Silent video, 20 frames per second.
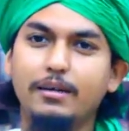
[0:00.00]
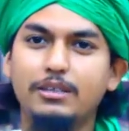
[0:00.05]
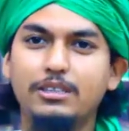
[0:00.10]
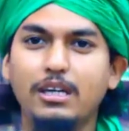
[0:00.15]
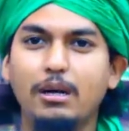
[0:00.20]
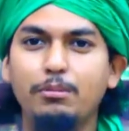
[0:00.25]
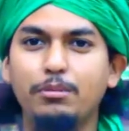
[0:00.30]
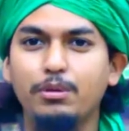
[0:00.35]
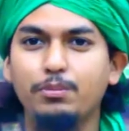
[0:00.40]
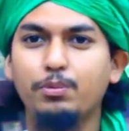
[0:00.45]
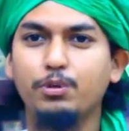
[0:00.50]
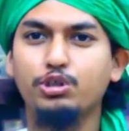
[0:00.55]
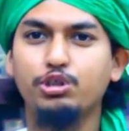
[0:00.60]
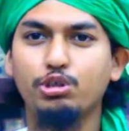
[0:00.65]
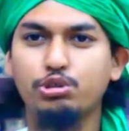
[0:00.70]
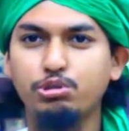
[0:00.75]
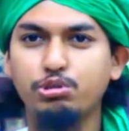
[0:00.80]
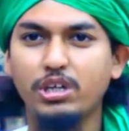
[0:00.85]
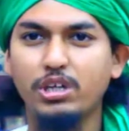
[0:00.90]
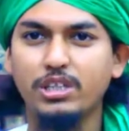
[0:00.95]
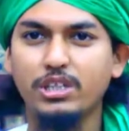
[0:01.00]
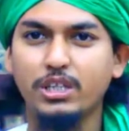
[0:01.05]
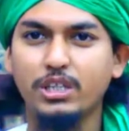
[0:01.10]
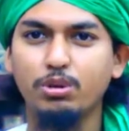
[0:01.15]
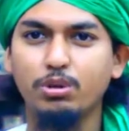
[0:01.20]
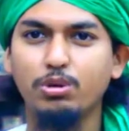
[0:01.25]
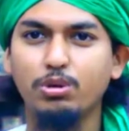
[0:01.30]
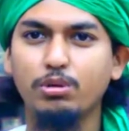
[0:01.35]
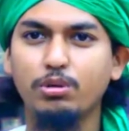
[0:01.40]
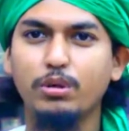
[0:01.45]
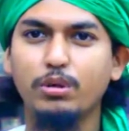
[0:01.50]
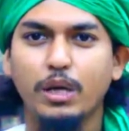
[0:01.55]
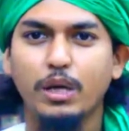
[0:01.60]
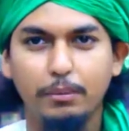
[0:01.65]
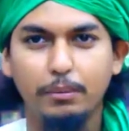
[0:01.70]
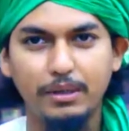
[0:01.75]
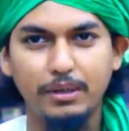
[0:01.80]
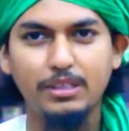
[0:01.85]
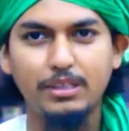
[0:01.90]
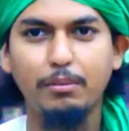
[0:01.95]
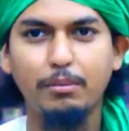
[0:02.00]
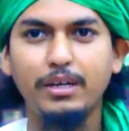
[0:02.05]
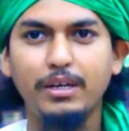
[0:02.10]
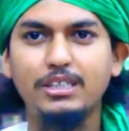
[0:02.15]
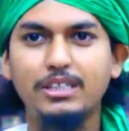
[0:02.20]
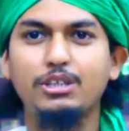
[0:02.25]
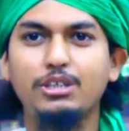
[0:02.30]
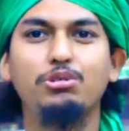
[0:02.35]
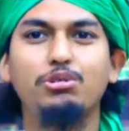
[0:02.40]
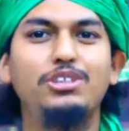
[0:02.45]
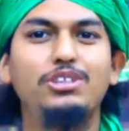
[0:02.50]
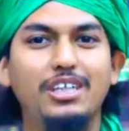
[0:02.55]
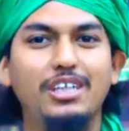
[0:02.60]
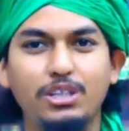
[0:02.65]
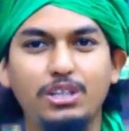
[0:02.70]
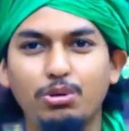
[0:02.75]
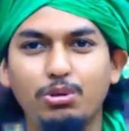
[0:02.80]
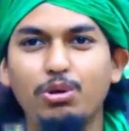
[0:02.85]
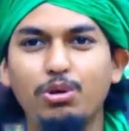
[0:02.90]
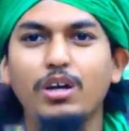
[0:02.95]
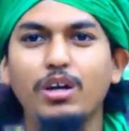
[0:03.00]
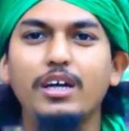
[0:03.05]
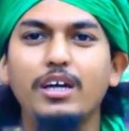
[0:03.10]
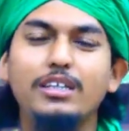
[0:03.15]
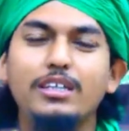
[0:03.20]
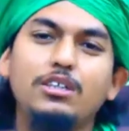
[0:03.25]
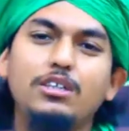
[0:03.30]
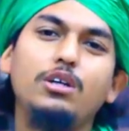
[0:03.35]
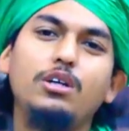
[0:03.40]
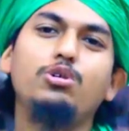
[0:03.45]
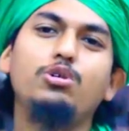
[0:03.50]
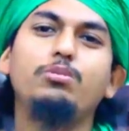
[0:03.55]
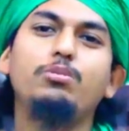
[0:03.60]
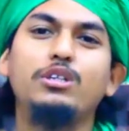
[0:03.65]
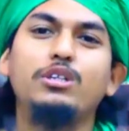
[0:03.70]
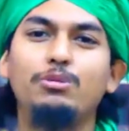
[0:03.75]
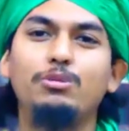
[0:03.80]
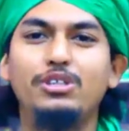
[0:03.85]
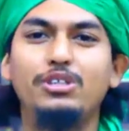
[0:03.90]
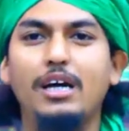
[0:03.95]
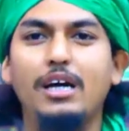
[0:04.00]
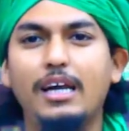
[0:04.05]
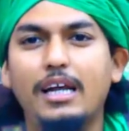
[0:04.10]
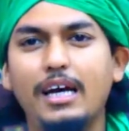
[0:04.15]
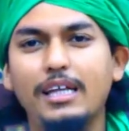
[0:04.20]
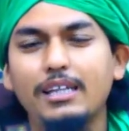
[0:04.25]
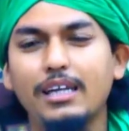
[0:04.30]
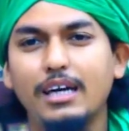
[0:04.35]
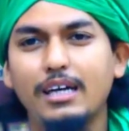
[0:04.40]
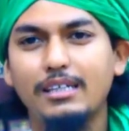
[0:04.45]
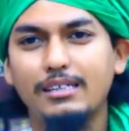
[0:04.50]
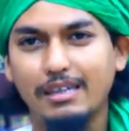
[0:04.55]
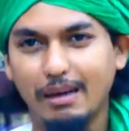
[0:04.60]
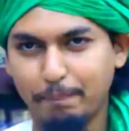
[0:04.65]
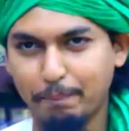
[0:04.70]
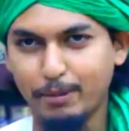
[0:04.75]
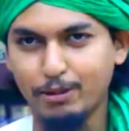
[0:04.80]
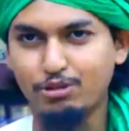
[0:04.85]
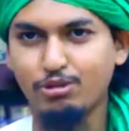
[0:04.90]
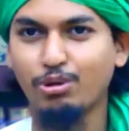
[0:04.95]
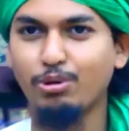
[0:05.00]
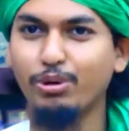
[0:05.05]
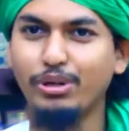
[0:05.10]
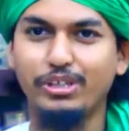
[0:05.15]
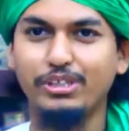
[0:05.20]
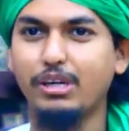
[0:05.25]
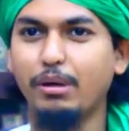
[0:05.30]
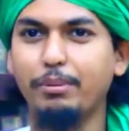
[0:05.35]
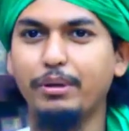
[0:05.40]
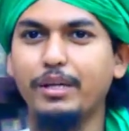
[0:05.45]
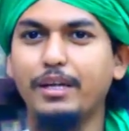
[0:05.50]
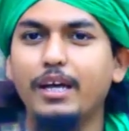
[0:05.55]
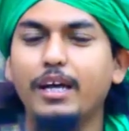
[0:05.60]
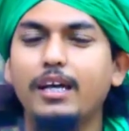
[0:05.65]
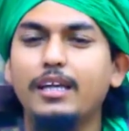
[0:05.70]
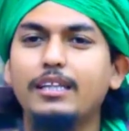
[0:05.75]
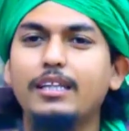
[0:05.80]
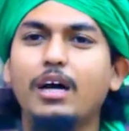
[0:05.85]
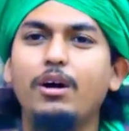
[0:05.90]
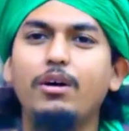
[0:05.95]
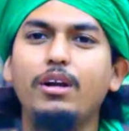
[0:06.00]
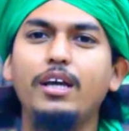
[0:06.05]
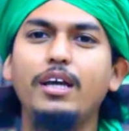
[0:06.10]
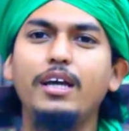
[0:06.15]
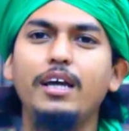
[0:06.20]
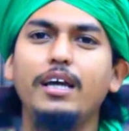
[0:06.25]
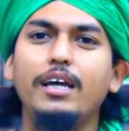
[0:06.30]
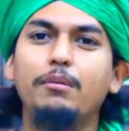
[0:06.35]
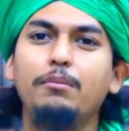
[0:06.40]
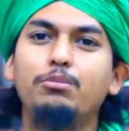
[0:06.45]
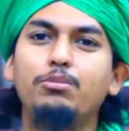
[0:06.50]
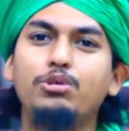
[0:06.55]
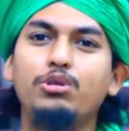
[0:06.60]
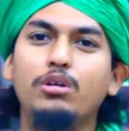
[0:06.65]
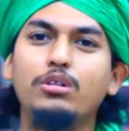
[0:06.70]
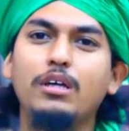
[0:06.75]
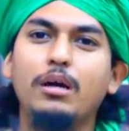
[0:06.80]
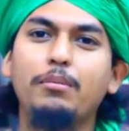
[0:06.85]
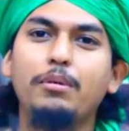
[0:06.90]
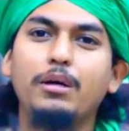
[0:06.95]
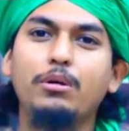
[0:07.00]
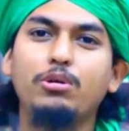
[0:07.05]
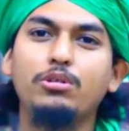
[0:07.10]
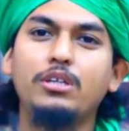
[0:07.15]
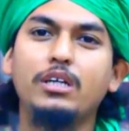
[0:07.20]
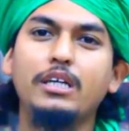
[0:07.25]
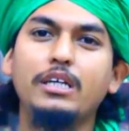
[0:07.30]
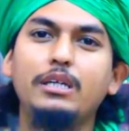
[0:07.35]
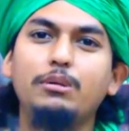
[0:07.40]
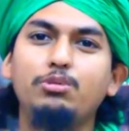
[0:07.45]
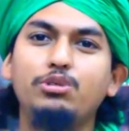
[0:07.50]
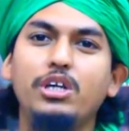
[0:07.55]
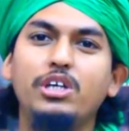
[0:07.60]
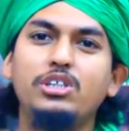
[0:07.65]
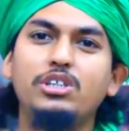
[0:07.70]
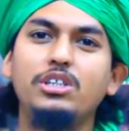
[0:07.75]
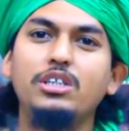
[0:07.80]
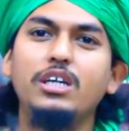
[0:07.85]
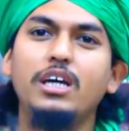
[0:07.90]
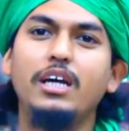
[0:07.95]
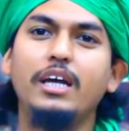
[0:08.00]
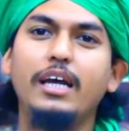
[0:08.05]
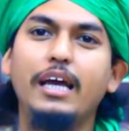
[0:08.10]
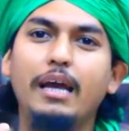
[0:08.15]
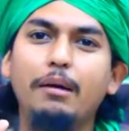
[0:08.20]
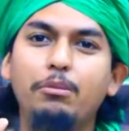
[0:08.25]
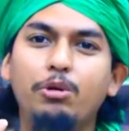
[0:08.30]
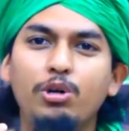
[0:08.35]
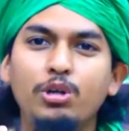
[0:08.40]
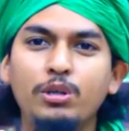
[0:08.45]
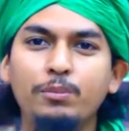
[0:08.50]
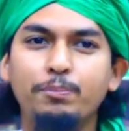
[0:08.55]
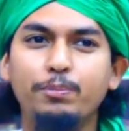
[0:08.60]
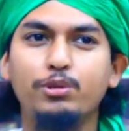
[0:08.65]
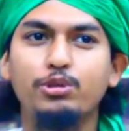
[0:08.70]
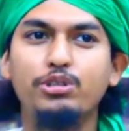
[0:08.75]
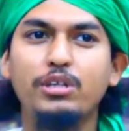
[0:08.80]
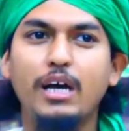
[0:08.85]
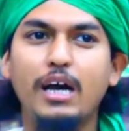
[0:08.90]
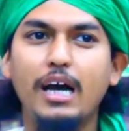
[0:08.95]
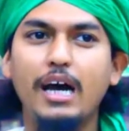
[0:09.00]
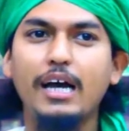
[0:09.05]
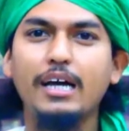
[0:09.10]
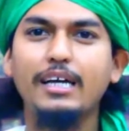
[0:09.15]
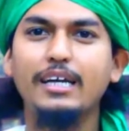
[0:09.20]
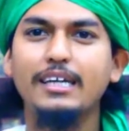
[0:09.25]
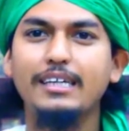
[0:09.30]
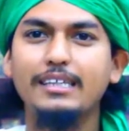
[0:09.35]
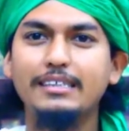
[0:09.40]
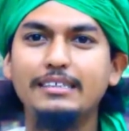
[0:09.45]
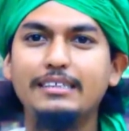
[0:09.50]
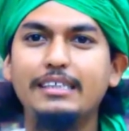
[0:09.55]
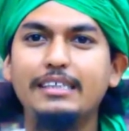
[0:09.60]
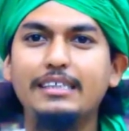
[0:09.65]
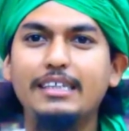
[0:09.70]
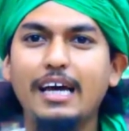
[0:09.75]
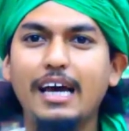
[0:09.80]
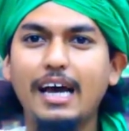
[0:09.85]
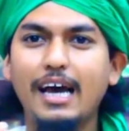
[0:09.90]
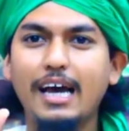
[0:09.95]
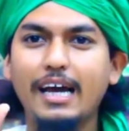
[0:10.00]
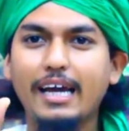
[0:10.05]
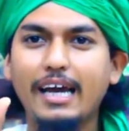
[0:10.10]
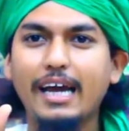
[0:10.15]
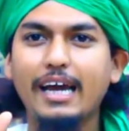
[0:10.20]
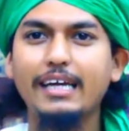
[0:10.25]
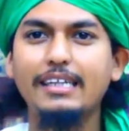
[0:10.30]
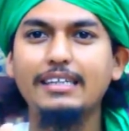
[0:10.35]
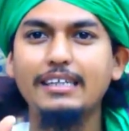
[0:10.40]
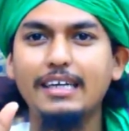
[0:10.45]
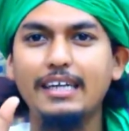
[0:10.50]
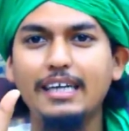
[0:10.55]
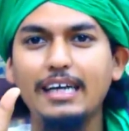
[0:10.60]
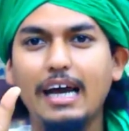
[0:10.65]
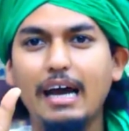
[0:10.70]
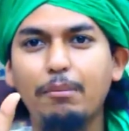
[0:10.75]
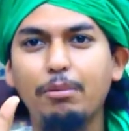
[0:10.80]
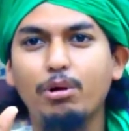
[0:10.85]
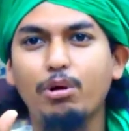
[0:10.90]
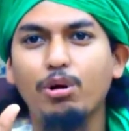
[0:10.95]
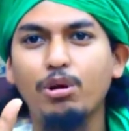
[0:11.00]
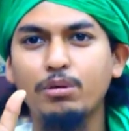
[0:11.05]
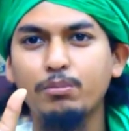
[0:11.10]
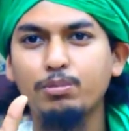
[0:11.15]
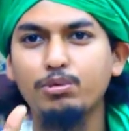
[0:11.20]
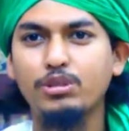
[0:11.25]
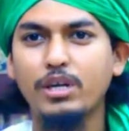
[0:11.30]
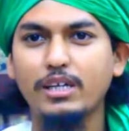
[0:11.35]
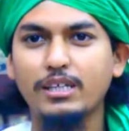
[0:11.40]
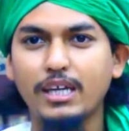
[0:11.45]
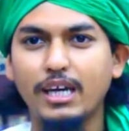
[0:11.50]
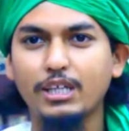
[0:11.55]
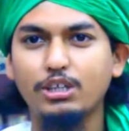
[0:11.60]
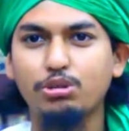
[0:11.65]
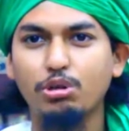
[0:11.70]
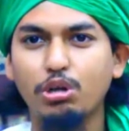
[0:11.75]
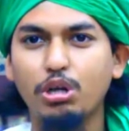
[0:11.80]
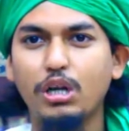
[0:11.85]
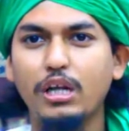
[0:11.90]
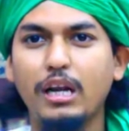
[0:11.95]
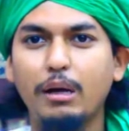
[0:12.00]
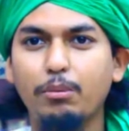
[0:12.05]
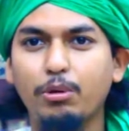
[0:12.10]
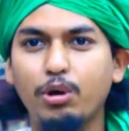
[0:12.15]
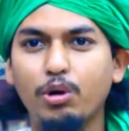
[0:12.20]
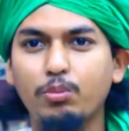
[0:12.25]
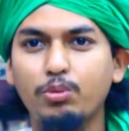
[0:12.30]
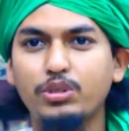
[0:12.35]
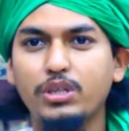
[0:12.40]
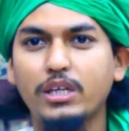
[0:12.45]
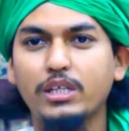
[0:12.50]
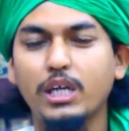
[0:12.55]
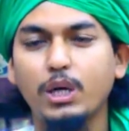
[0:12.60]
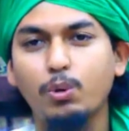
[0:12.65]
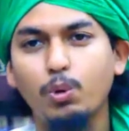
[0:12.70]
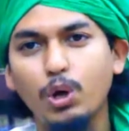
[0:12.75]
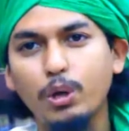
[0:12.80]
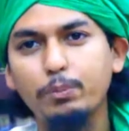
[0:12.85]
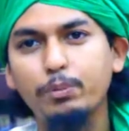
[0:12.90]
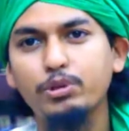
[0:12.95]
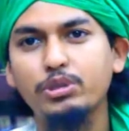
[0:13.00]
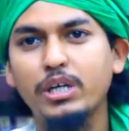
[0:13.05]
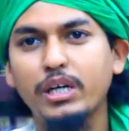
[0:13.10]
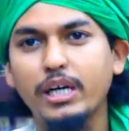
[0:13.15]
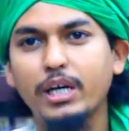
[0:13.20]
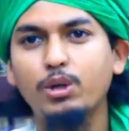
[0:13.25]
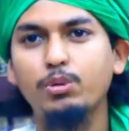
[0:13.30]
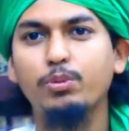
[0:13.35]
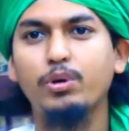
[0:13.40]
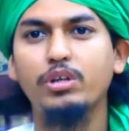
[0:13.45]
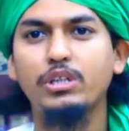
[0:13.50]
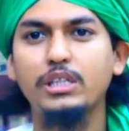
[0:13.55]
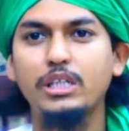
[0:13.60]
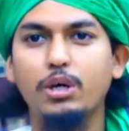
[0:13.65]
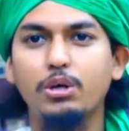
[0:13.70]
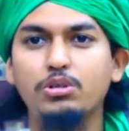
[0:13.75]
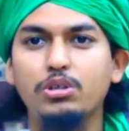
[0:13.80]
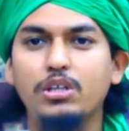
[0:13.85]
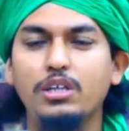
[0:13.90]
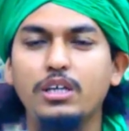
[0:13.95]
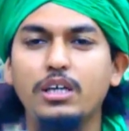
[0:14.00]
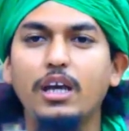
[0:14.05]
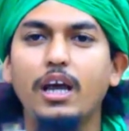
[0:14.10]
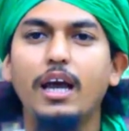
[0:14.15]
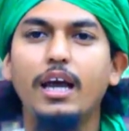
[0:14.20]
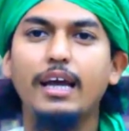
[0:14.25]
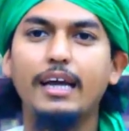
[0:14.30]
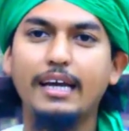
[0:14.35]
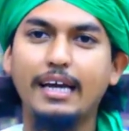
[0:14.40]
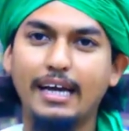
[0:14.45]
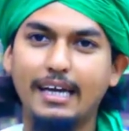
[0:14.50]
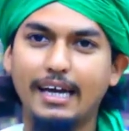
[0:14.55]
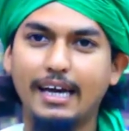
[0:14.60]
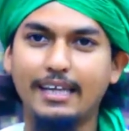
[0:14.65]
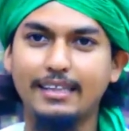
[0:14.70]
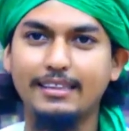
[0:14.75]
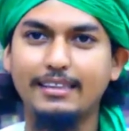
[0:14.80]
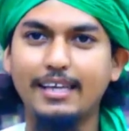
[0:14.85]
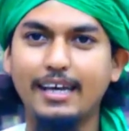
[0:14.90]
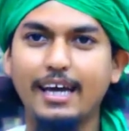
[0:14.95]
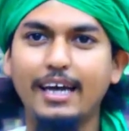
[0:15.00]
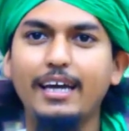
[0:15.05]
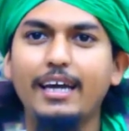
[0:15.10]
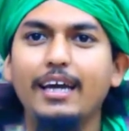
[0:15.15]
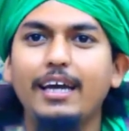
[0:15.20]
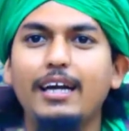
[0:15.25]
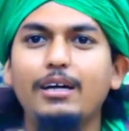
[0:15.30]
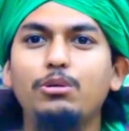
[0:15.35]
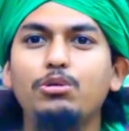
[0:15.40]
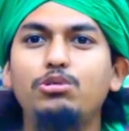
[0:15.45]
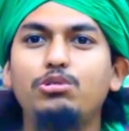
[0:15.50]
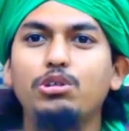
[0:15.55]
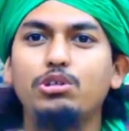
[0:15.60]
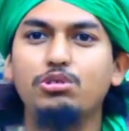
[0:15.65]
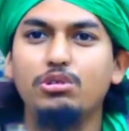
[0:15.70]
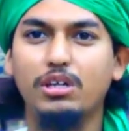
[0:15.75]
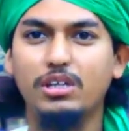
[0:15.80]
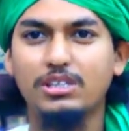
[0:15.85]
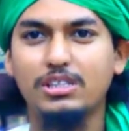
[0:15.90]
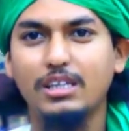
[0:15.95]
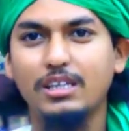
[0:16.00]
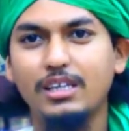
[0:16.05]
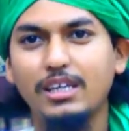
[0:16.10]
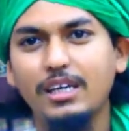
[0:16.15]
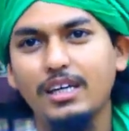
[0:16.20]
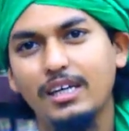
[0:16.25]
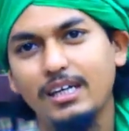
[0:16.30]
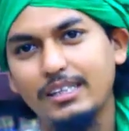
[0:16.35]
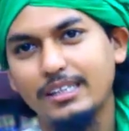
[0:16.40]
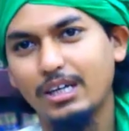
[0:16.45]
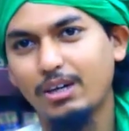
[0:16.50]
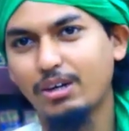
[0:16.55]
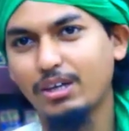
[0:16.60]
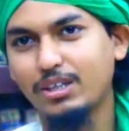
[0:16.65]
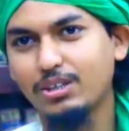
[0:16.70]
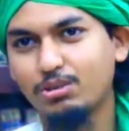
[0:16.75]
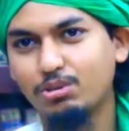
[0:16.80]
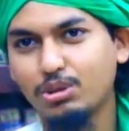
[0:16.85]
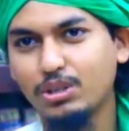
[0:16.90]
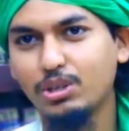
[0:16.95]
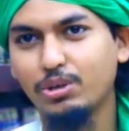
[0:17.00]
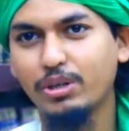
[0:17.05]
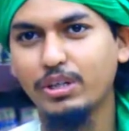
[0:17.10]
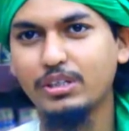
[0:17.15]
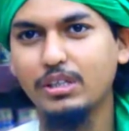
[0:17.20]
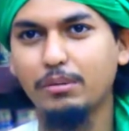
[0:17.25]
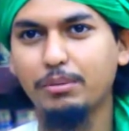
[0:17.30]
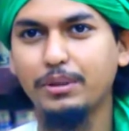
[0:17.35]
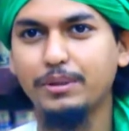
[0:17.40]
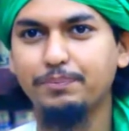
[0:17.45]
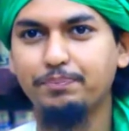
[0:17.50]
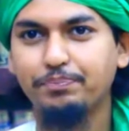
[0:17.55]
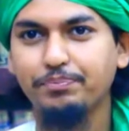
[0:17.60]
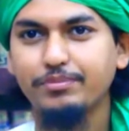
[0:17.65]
স্বামী শ্বশুরের সাথে হোক বা জামাই শাশুড়ির সাথে হোক তাহলে হুরমতে মশাহারাত সাব্যস্ত হয়ে যাবে তাহলে মূলত আমরা কথাটা কি বুঝাইছি এমন পোশাক যেটা গায়ে দিলে আবরণ বোঝা যায় শরীরের আবরণ বোঝা যায় ওই পোশাকের উপর দিয়েও যদি গায়ে হাত দেয় উত্তেজনার সাথে তাহলে কিন্তু কি হয়ে যাবে